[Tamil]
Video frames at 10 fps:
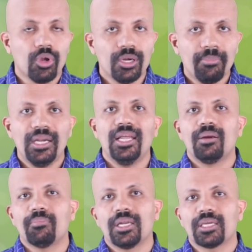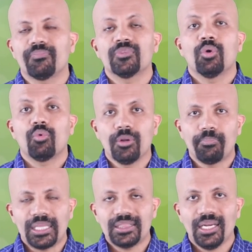ஒரு மணி நேரம் பண்ணுங்கள் ஒரு
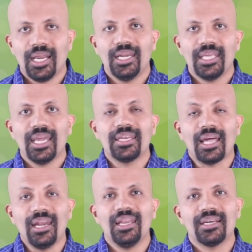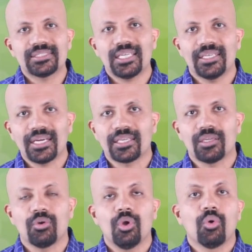பத்து நாள்லேயே நல்ல ரிசல்ட்
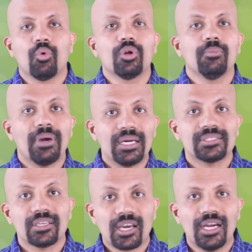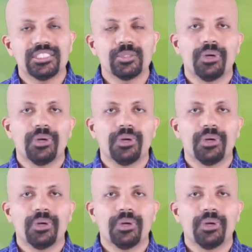கிடைக்கும் ஒரு மாதம் கழித்து